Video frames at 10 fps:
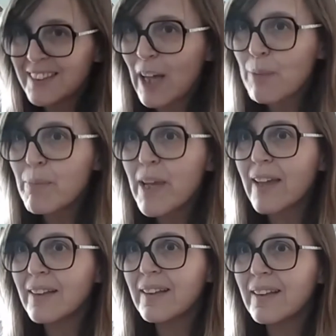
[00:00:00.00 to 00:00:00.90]

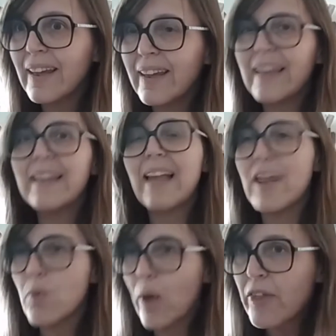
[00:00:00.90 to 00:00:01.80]
también eh, y en
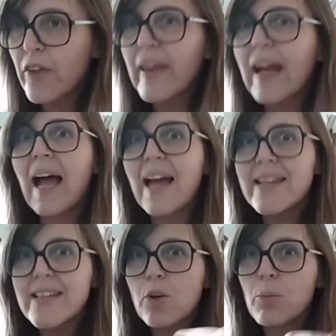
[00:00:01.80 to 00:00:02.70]
la educación de calle,